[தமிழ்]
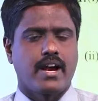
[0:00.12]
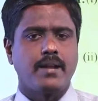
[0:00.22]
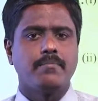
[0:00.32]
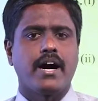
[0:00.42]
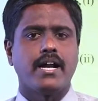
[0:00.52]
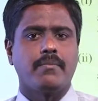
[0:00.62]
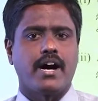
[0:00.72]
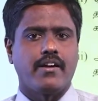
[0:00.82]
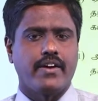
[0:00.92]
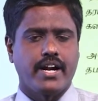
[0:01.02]
அன்பான
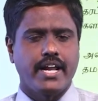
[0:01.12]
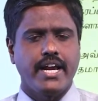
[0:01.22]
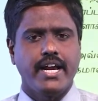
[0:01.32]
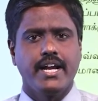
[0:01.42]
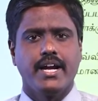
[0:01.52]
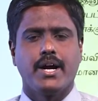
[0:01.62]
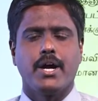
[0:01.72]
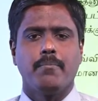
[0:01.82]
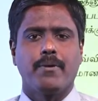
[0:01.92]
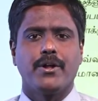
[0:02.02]
மாணவர்களே
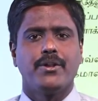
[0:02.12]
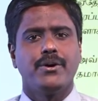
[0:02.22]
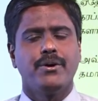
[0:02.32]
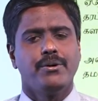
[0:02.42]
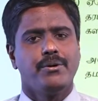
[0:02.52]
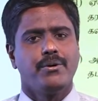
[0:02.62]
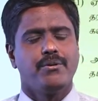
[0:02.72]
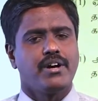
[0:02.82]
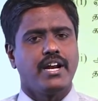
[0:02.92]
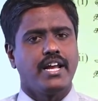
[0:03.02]
இப்பொழுது
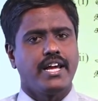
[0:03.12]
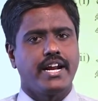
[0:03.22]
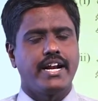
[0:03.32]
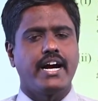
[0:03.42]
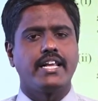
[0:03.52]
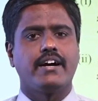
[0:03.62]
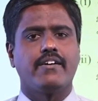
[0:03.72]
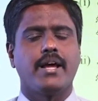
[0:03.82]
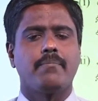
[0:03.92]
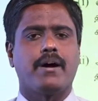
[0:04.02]
உங்கள் இரண்டாம்
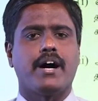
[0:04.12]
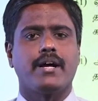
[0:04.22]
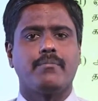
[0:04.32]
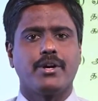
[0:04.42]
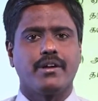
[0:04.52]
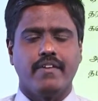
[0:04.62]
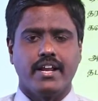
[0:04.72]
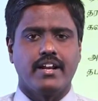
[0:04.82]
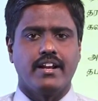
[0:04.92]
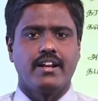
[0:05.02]
தவணை பாட
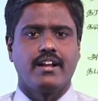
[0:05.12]
முடிவில்